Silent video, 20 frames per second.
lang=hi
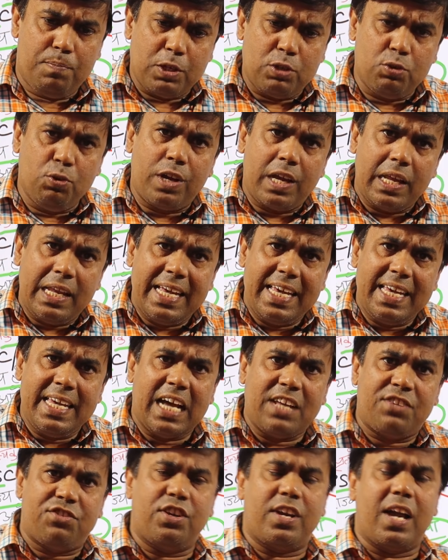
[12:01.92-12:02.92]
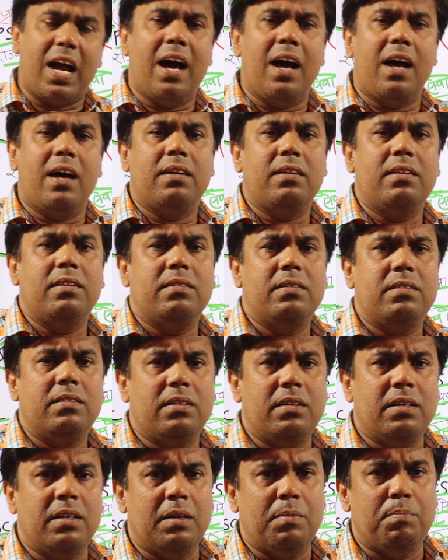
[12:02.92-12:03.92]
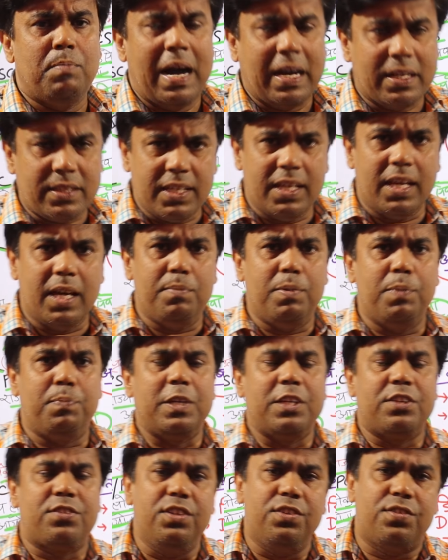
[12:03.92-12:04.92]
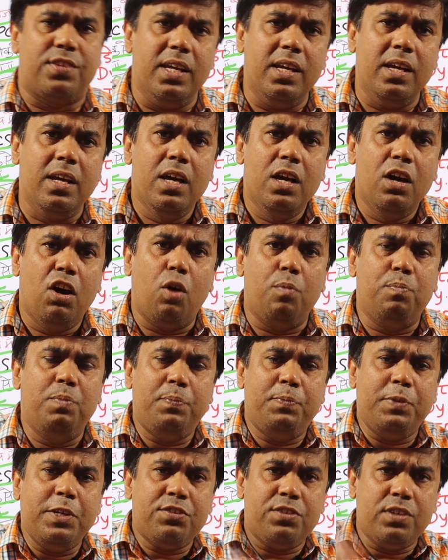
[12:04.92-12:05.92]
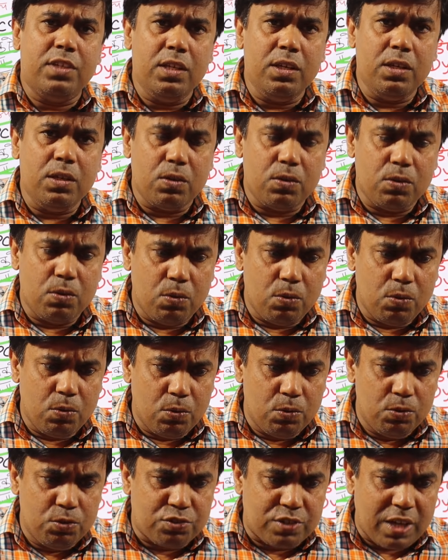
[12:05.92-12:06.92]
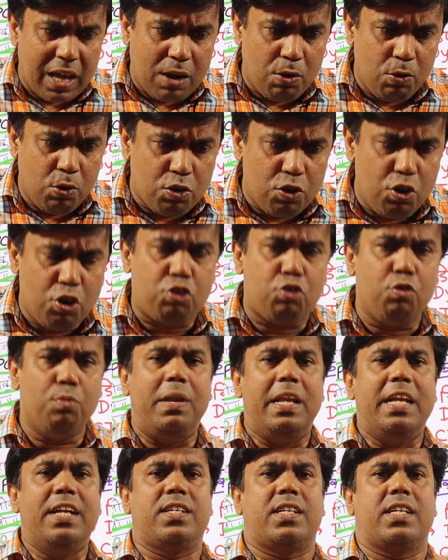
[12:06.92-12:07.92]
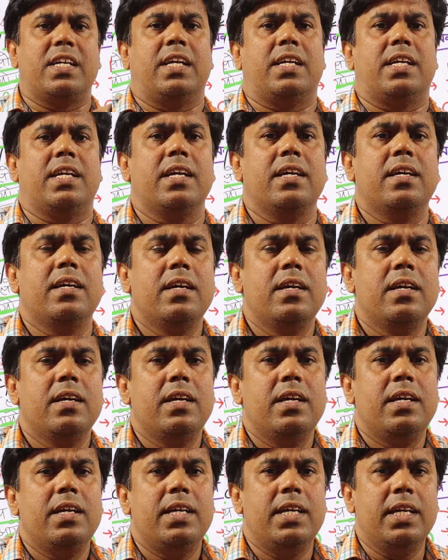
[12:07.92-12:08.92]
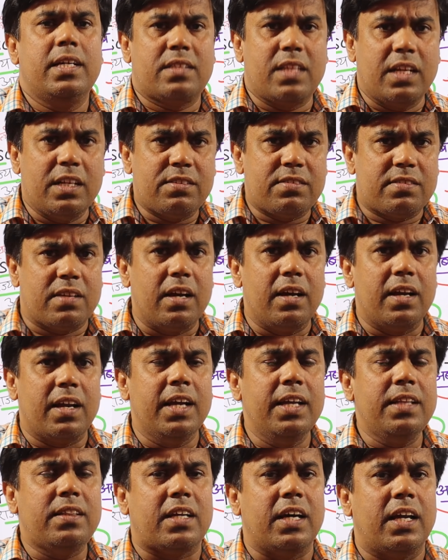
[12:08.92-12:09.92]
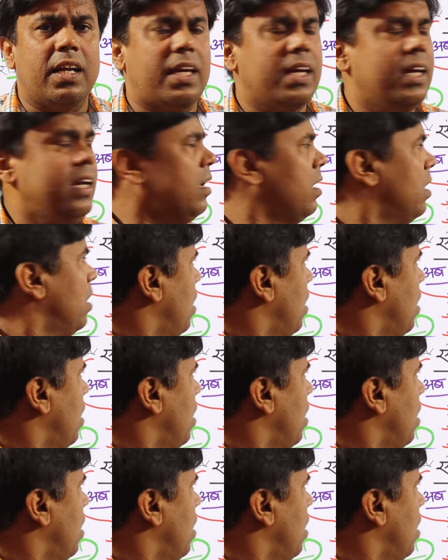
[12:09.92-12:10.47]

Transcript: पदों के लिए याचिका मांगती है बीपीएससी से और बीपीएससी उन सारों को एक्यूमुलेट करके एक तरह संग्रहित करके